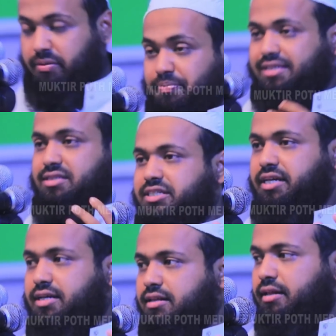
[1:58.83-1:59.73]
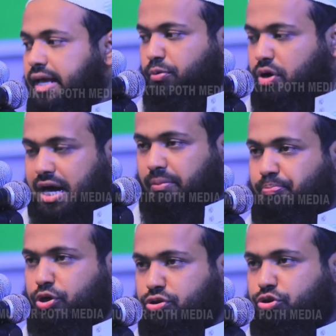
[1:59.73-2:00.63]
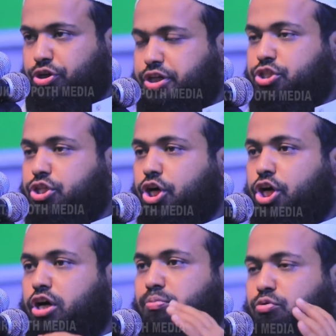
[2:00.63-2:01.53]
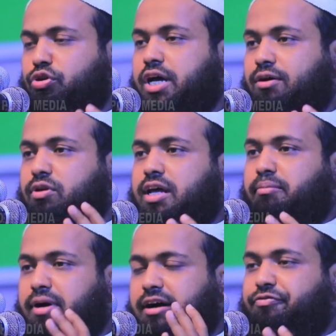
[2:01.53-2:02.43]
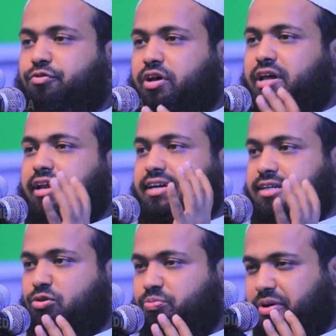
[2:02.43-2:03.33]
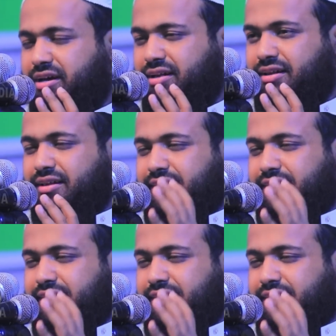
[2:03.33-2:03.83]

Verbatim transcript: আমার বাহ্যিক এবং আভ্যন্তরীণ সব গুণাগুলা মাফ করার একটা উপায়